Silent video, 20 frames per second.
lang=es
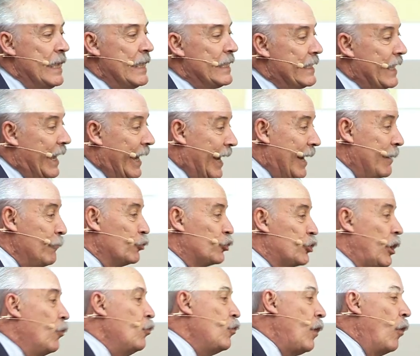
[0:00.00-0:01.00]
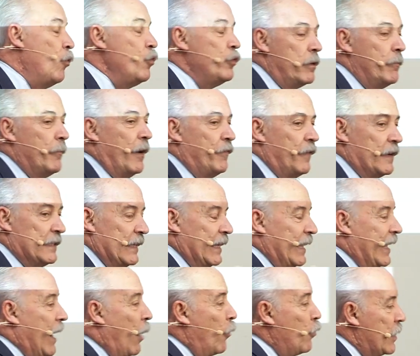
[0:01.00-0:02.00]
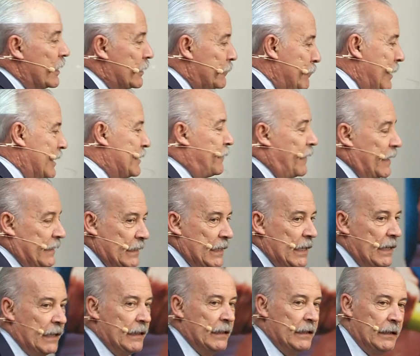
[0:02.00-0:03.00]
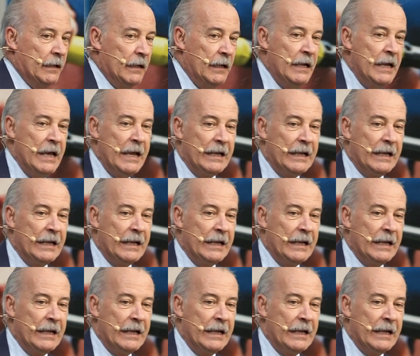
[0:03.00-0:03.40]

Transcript: llegaremos a una última fase que aún es más fascinante,